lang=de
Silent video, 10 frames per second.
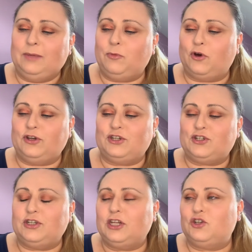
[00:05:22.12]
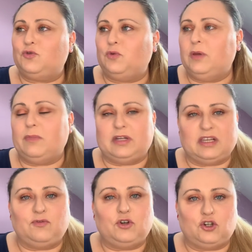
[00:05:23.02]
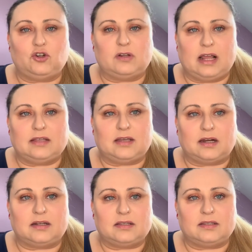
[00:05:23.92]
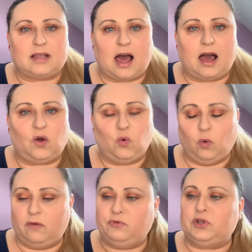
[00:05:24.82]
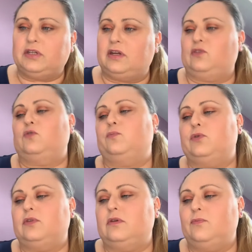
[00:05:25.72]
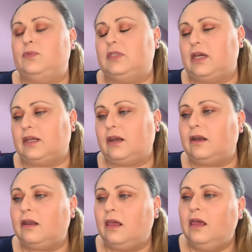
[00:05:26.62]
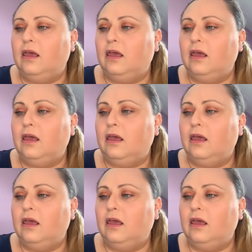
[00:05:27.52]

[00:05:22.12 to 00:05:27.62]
Deep Conditioning Treatment. Ich würde schon eher sagen, das ist eine Haarkur, würde ich dazu äh, bezeichnen.